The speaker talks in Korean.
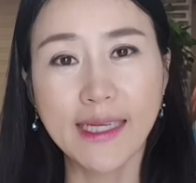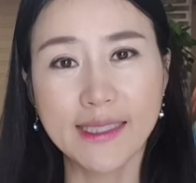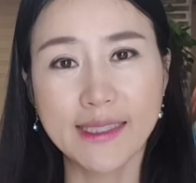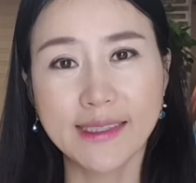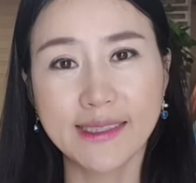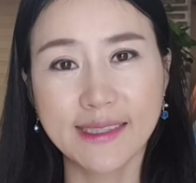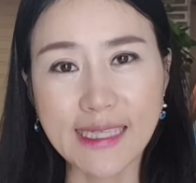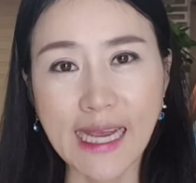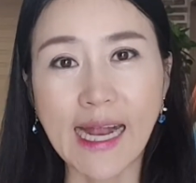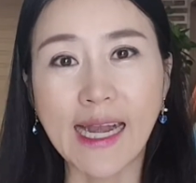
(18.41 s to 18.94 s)

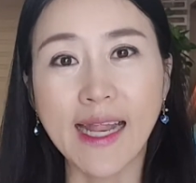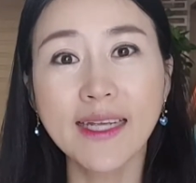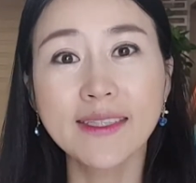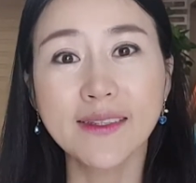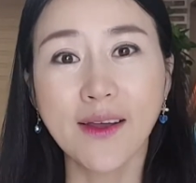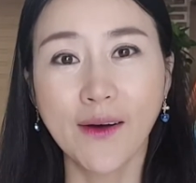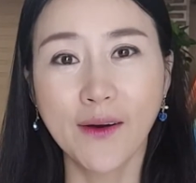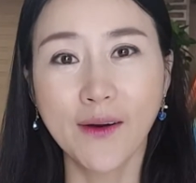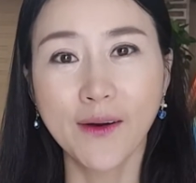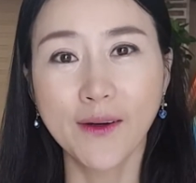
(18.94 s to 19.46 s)
어,
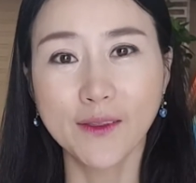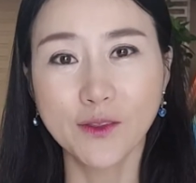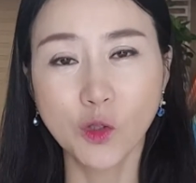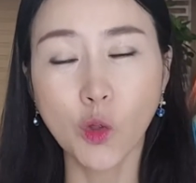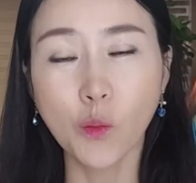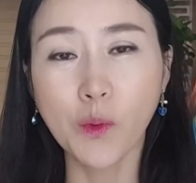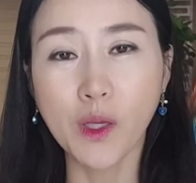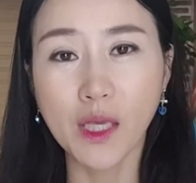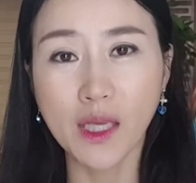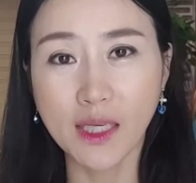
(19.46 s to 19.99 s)
잘해서
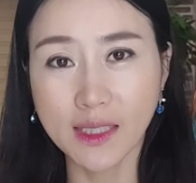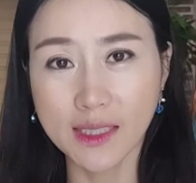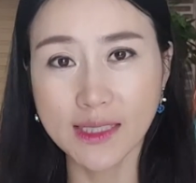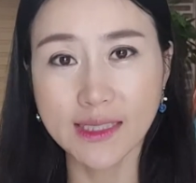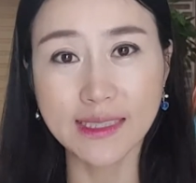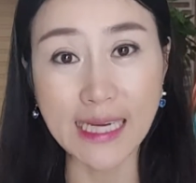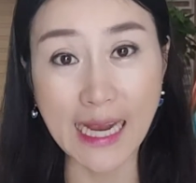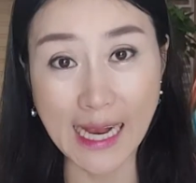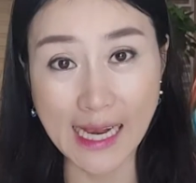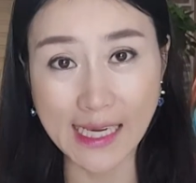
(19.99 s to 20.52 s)
소비를
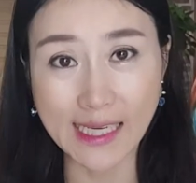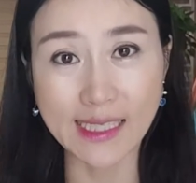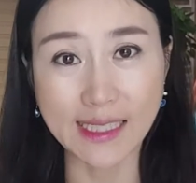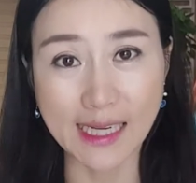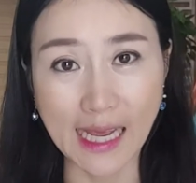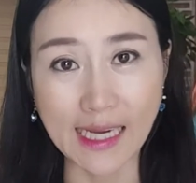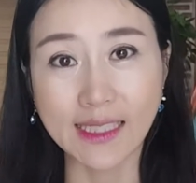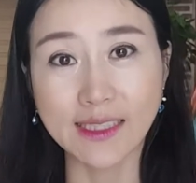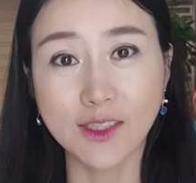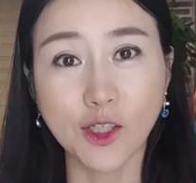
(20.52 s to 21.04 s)
잘
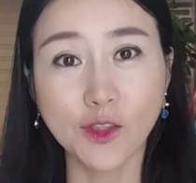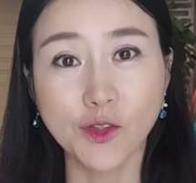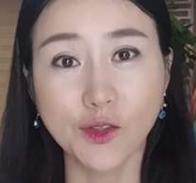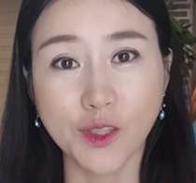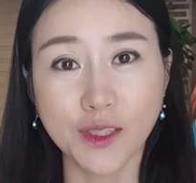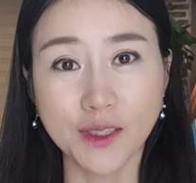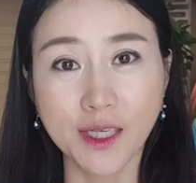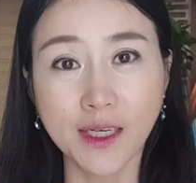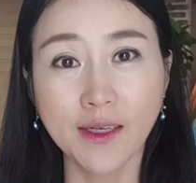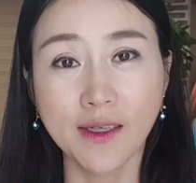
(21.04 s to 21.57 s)
가르쳐
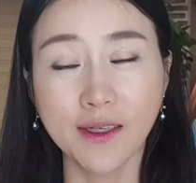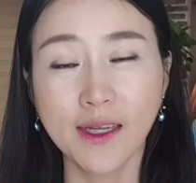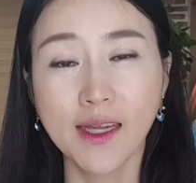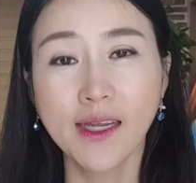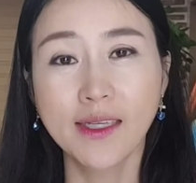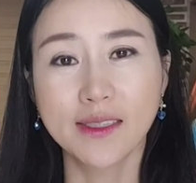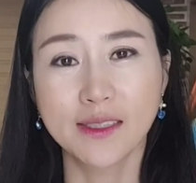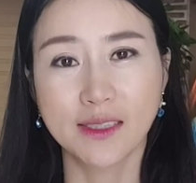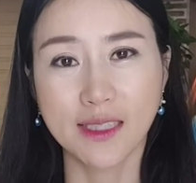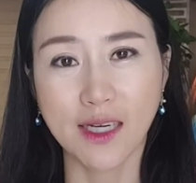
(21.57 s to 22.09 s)
주셔서
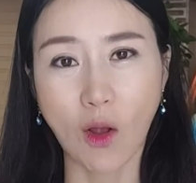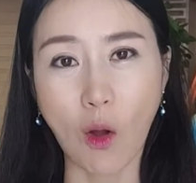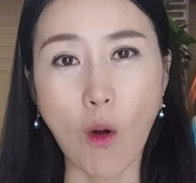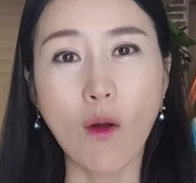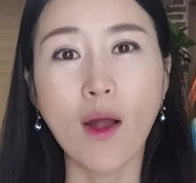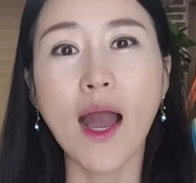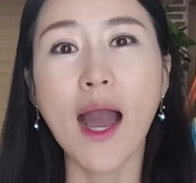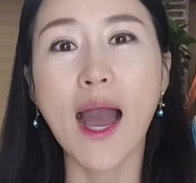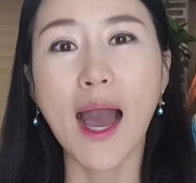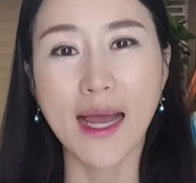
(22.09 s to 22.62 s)
진짜
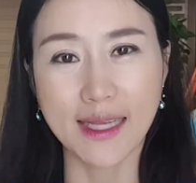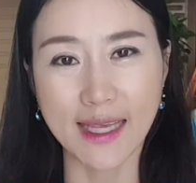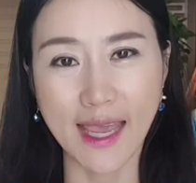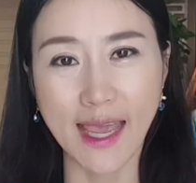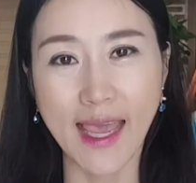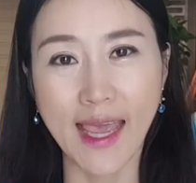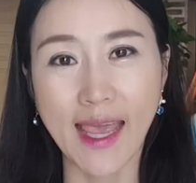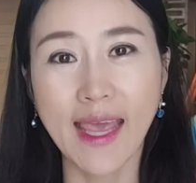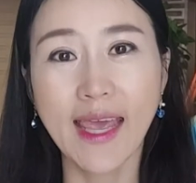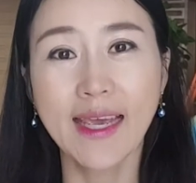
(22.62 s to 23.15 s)

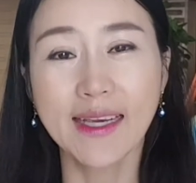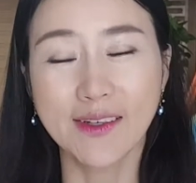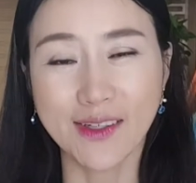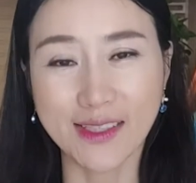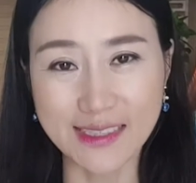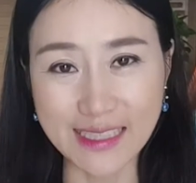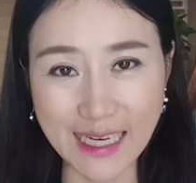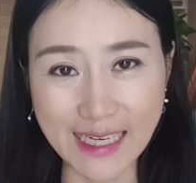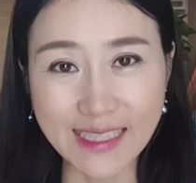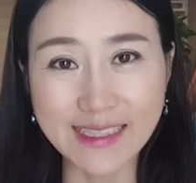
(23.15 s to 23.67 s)
건강하게 그렇게
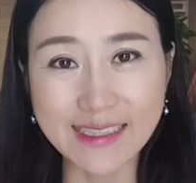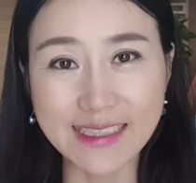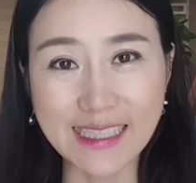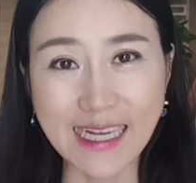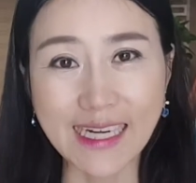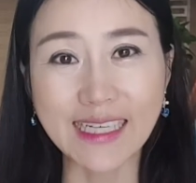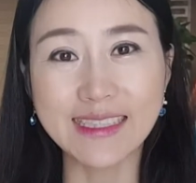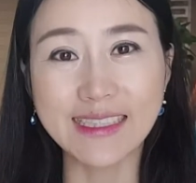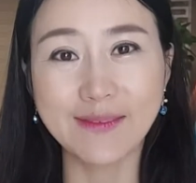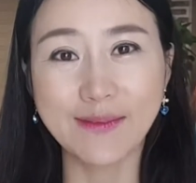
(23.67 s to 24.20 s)
잘,
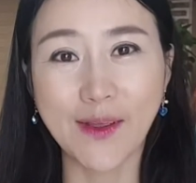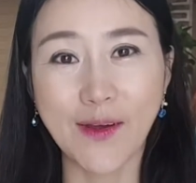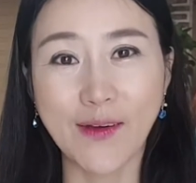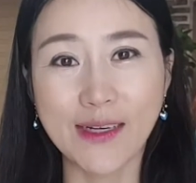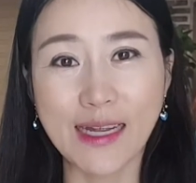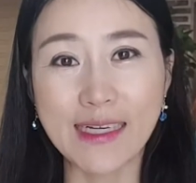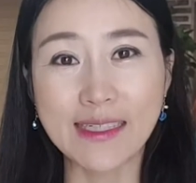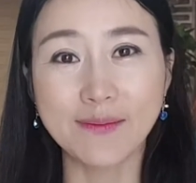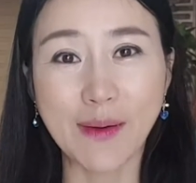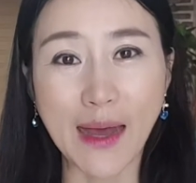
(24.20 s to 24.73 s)

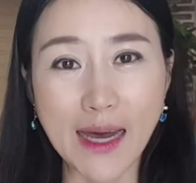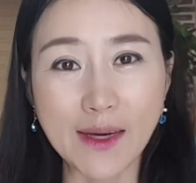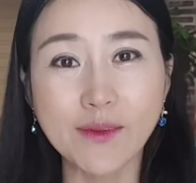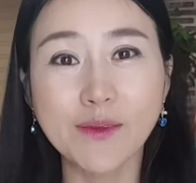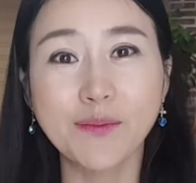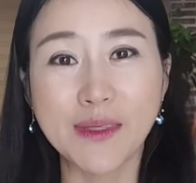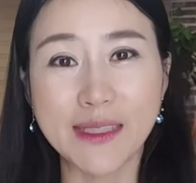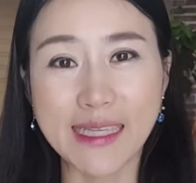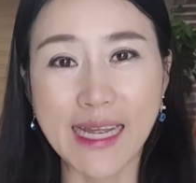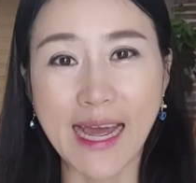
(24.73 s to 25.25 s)
자랐으면 하는
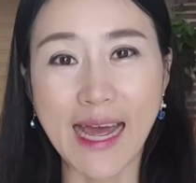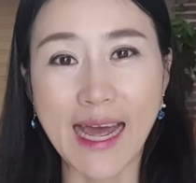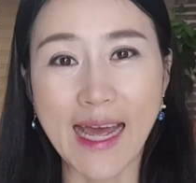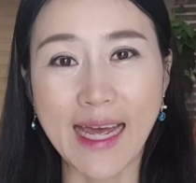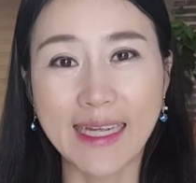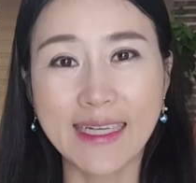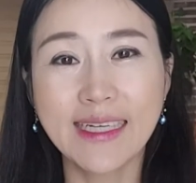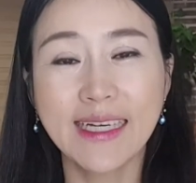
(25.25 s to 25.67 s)
마음입니다.